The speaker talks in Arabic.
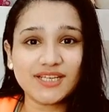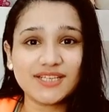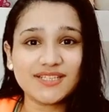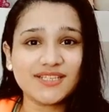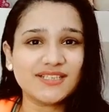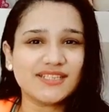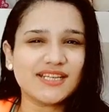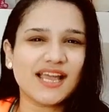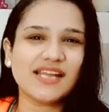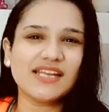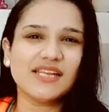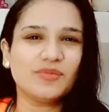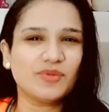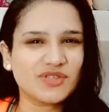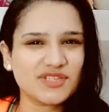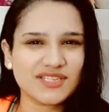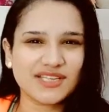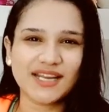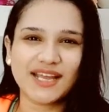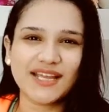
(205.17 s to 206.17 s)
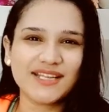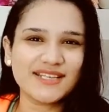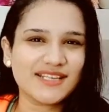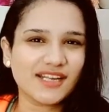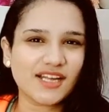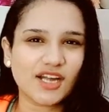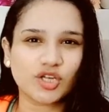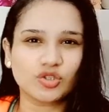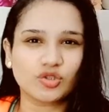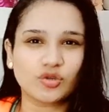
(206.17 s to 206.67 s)
جديد يعني بصي انا عايزه
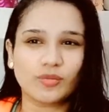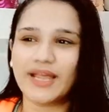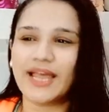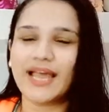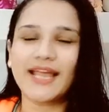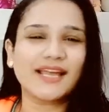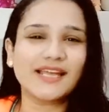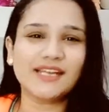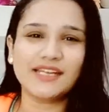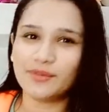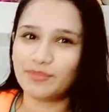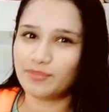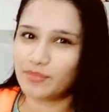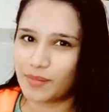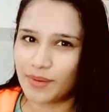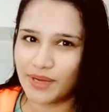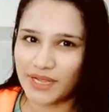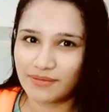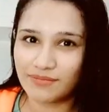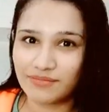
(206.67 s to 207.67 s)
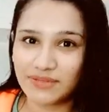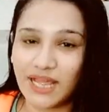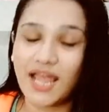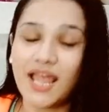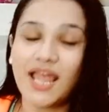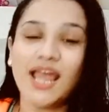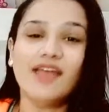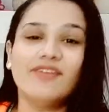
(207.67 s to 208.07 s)
اجي اخطبك اكلم بابا امتى